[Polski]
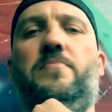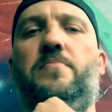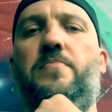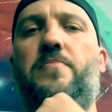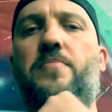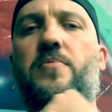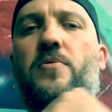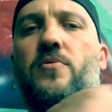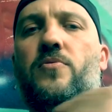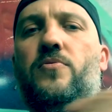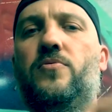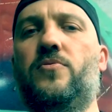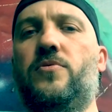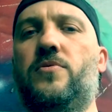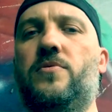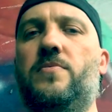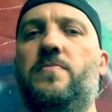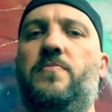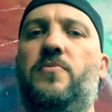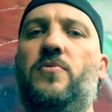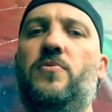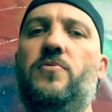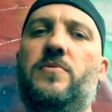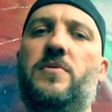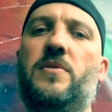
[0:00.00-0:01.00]
plus,
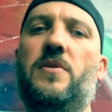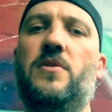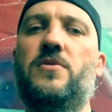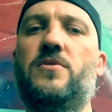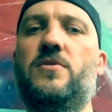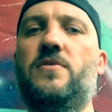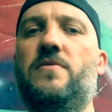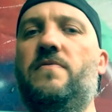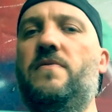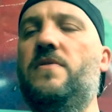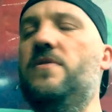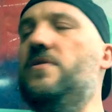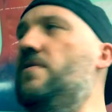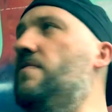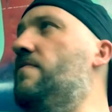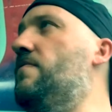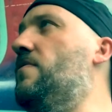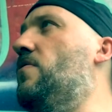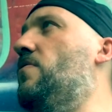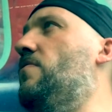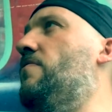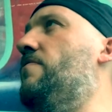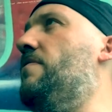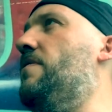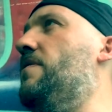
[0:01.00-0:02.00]
plus jeszcze właśnie
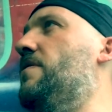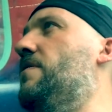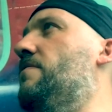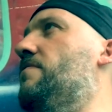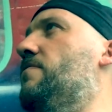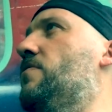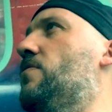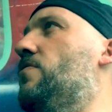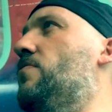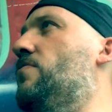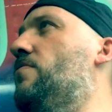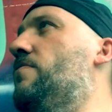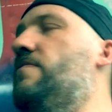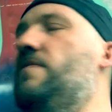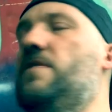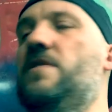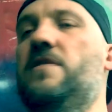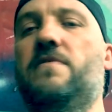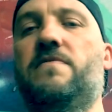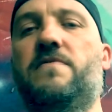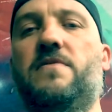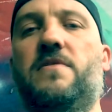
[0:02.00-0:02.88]
wychowanie, wyhodowanie w